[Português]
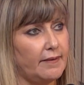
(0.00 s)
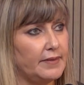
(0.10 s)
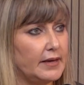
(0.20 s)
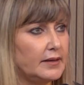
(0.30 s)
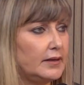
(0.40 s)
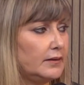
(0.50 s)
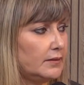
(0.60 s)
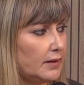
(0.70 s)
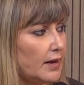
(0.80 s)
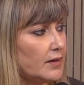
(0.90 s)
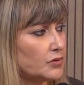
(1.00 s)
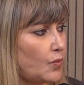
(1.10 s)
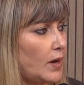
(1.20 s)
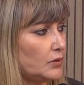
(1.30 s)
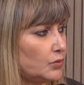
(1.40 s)
daqui três,
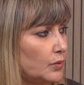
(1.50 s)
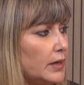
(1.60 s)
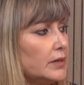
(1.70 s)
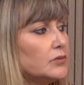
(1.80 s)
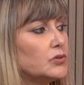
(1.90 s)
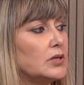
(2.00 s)
quatro anos